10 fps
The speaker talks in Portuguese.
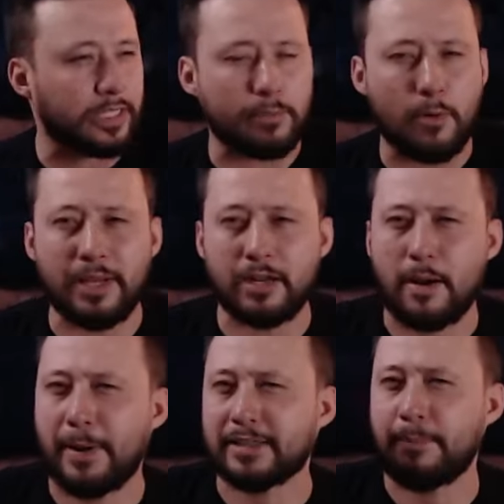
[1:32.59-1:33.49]
tá mobiliando o
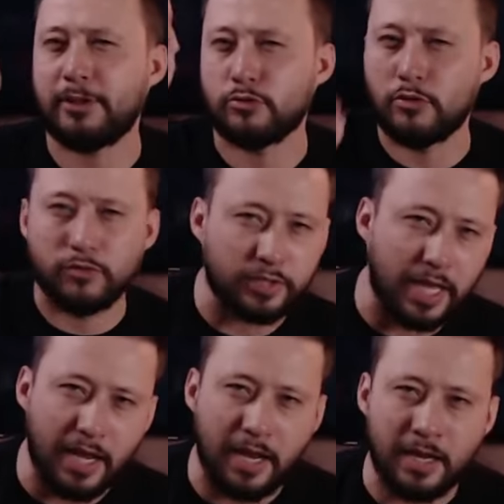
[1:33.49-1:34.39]
apartamento novo
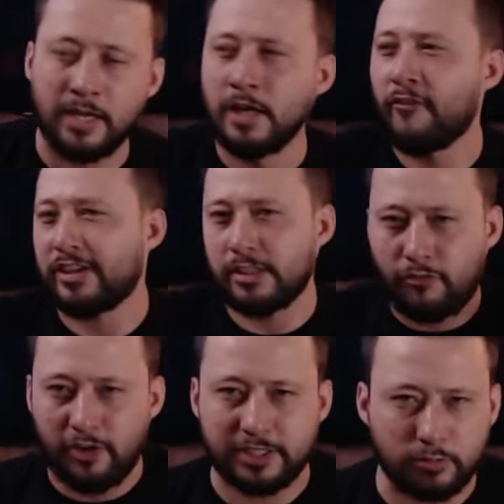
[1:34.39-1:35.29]
dele, fazendo
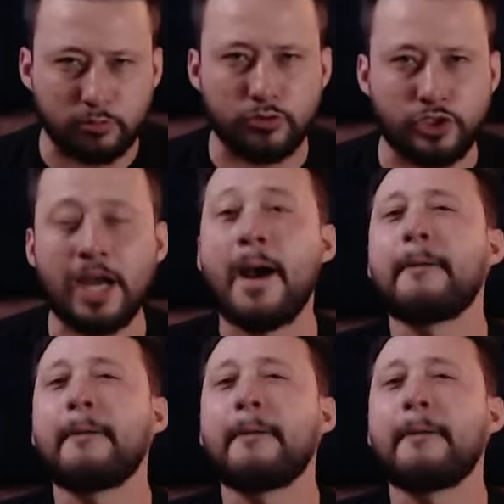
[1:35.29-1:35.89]
festa todo dia,